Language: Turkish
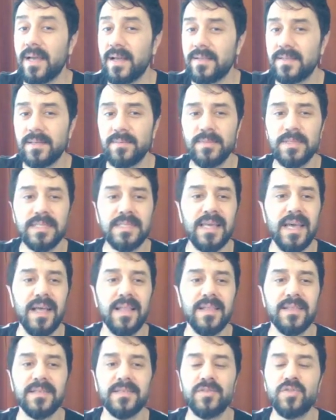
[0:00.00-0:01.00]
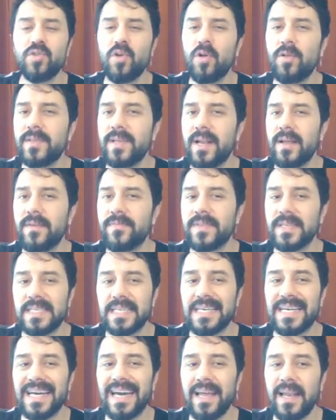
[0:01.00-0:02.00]
Tahtamız geldi. Sol
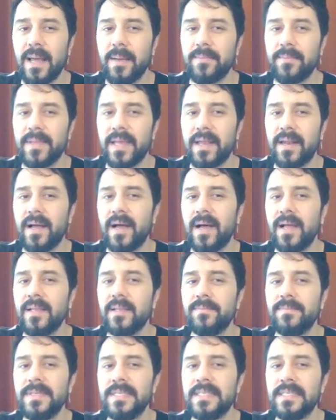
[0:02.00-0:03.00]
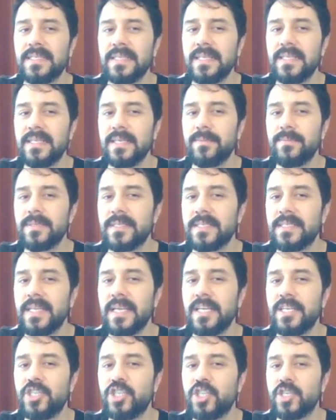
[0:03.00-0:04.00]
taraftaki kalemden alıp istediğimiz
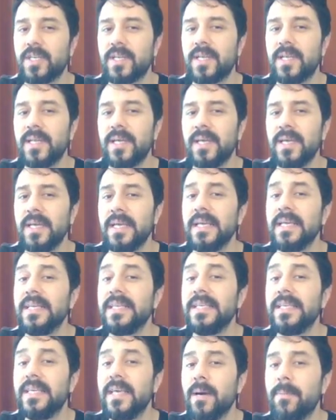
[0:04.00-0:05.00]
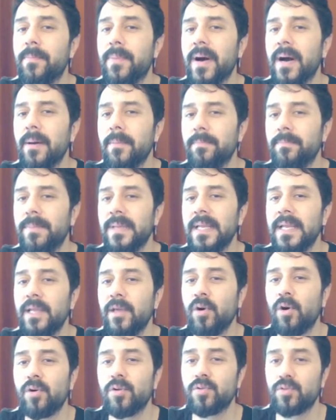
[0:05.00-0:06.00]
değişikliği
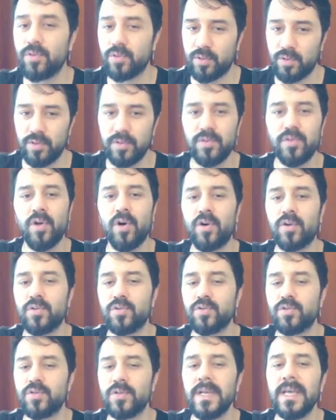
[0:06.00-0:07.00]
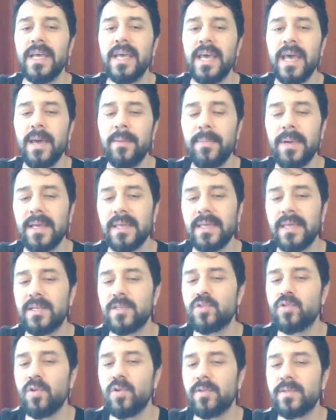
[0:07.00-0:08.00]
yapabiliyorduk. Doğrudur. Hemen gene
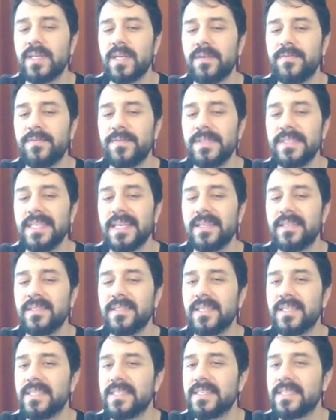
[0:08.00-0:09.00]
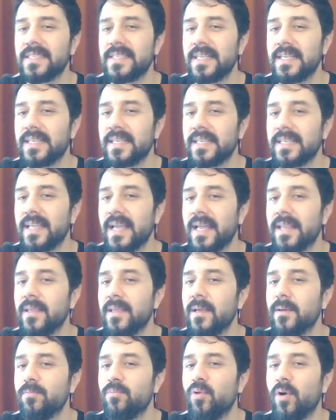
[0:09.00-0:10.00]
sol tarafın yanındaki silgiden
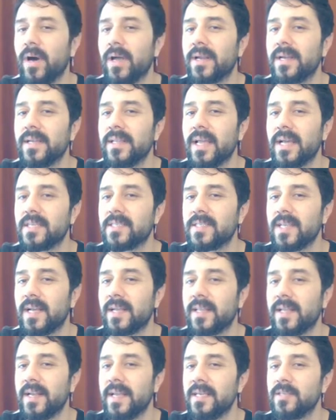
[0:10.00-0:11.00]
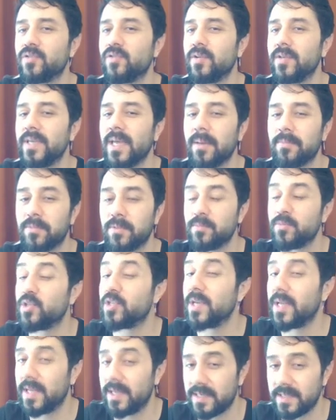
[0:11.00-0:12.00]
bu arkadaşlardan en son yaptığımız
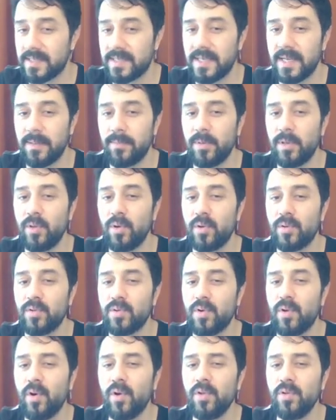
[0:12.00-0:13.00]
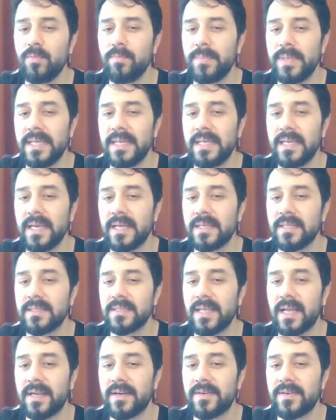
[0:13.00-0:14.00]
şeyleri silebiliyorduk. Onun bir
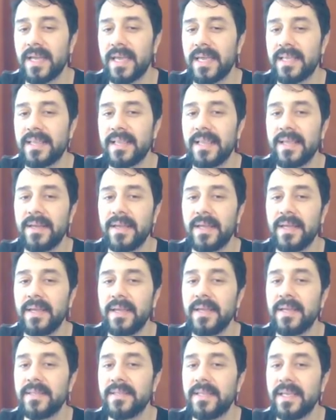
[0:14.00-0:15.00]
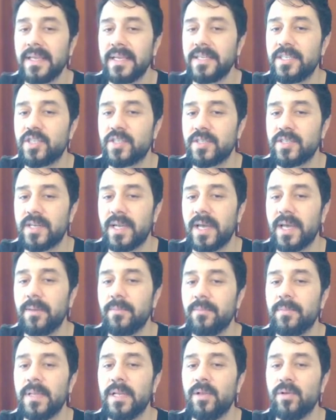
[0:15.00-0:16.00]
yanından renkleri
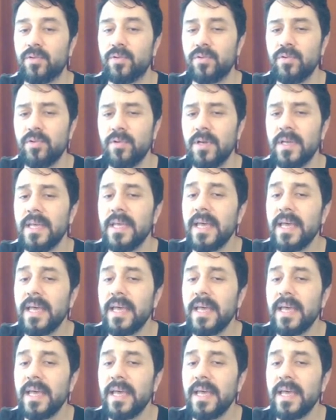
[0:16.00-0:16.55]
değiştirebiliyorduk.